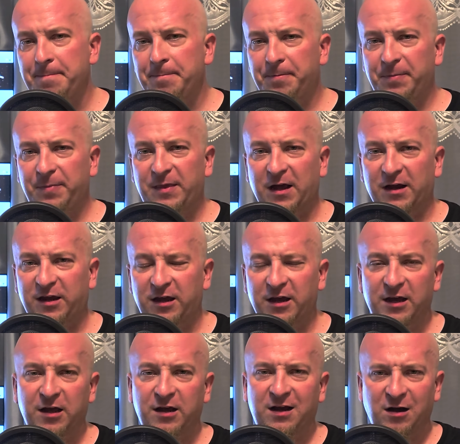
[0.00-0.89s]
mm,
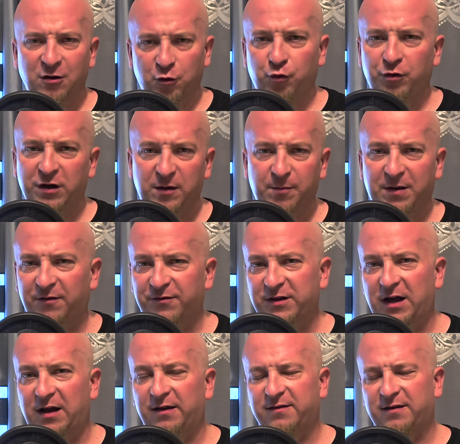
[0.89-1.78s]
takie kangurki,
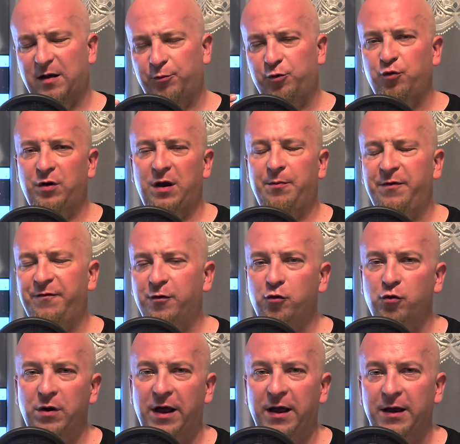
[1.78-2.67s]
prawda, z kapturem i w
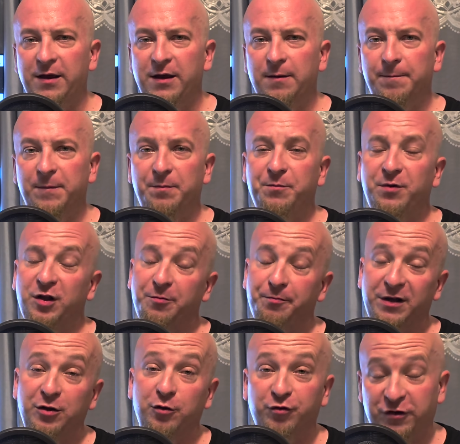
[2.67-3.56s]
ogóle mm,
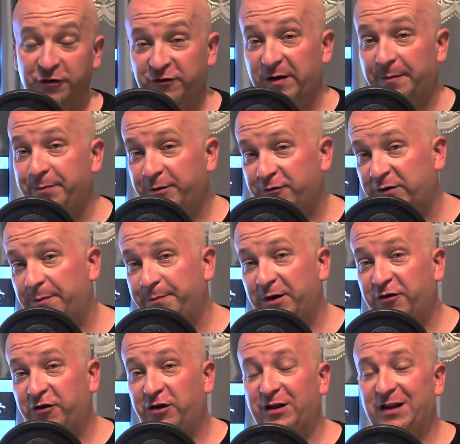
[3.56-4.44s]
będą też
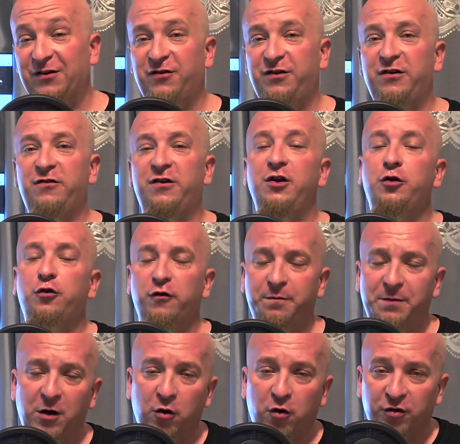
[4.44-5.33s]
czapeczki. Także jeżeli ktoś
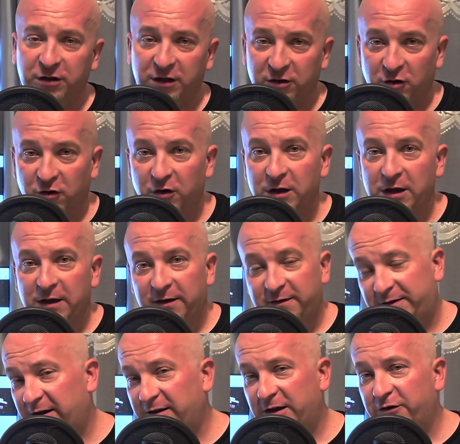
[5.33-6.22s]
ma ochotę, to
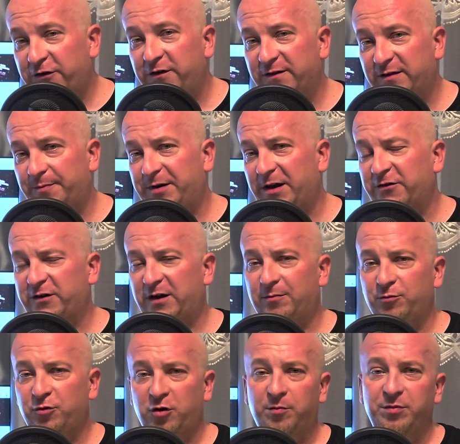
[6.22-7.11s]
serdecznie
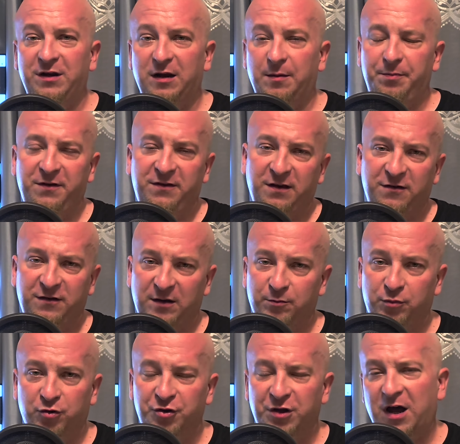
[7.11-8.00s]
zapraszam do mnie napisać
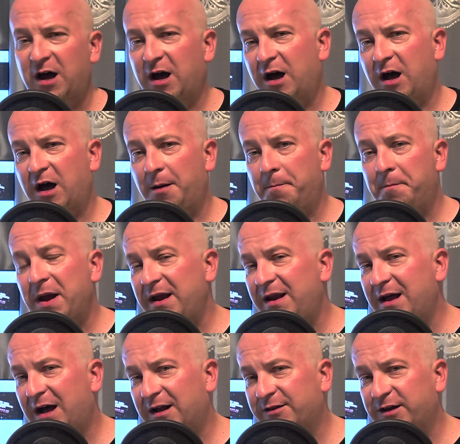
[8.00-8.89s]
albo na
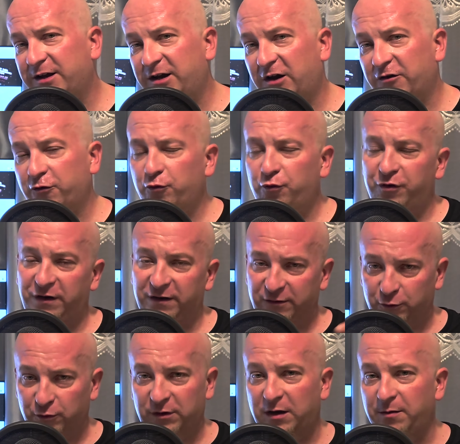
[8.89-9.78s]
maila atygrasz, który
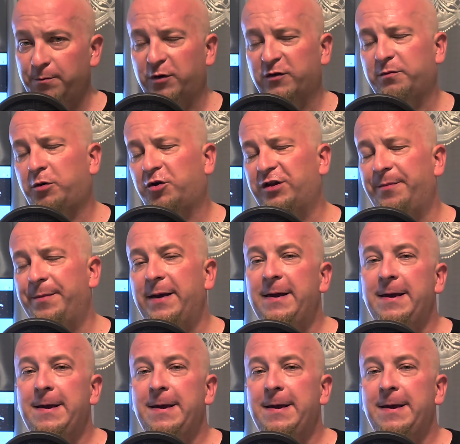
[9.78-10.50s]
jest tutaj pod spodem